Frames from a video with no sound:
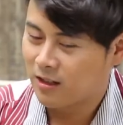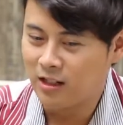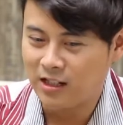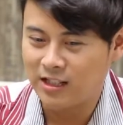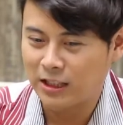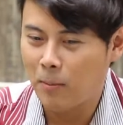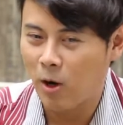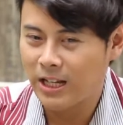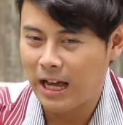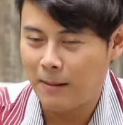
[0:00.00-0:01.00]
คือคือต้องบ
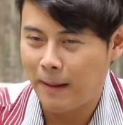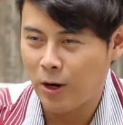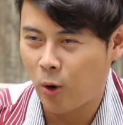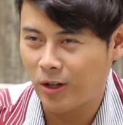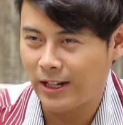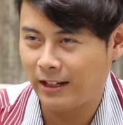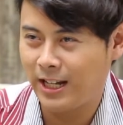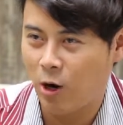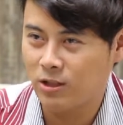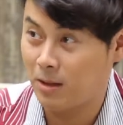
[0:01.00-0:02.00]
อกอย่างนี้ระบางคนเนี่ย
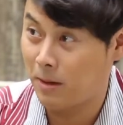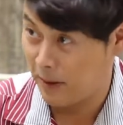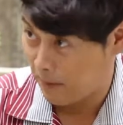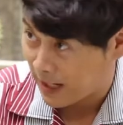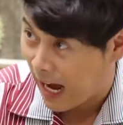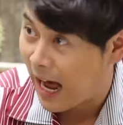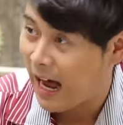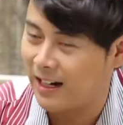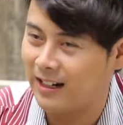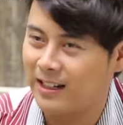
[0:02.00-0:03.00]
ที่เขาเชิญมาเป็นประธา
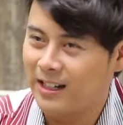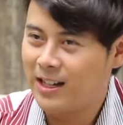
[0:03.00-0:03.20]
นครับ